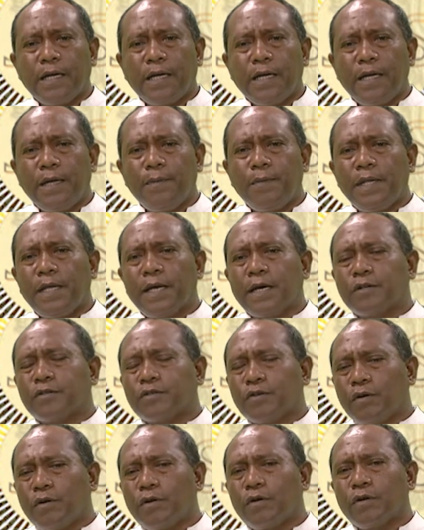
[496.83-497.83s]
imini ak
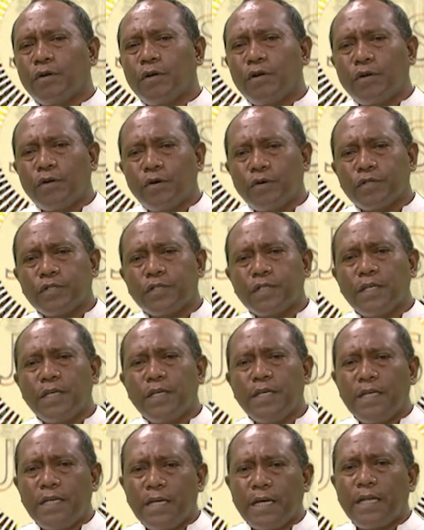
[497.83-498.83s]
solok lolos
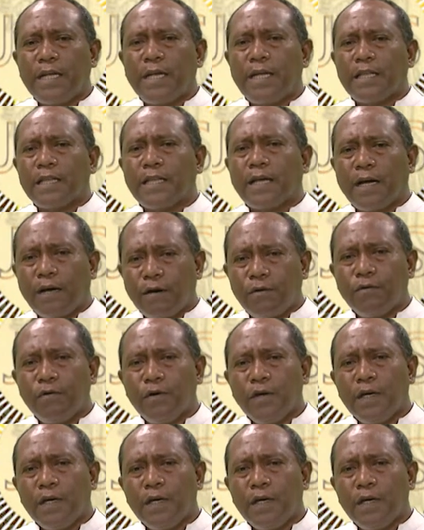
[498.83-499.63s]
iha de tau